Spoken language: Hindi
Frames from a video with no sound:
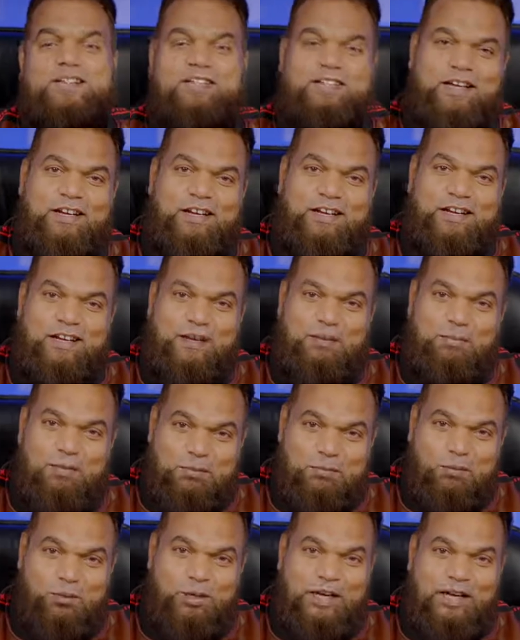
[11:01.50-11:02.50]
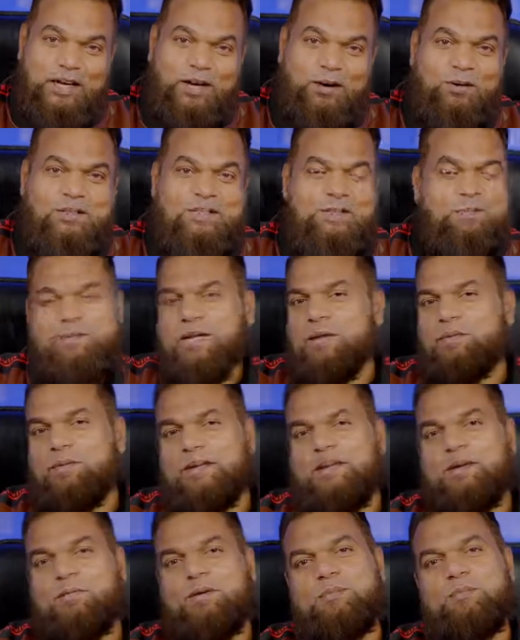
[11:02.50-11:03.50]
शेयर करना मत भूलिएगा और सब्सक्राइब
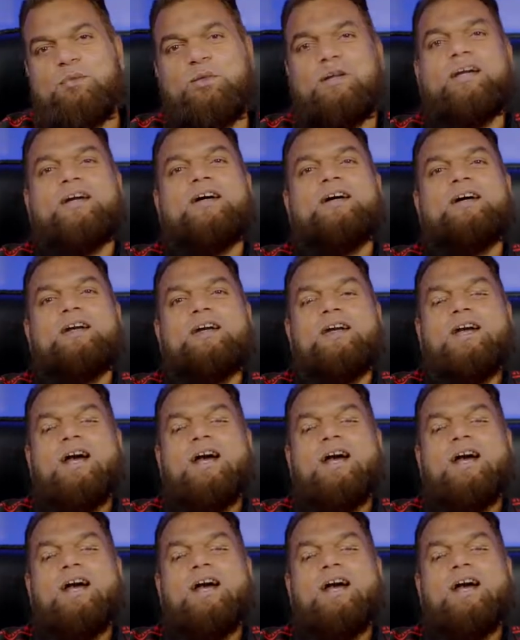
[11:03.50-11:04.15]
करना मत भूलिएगा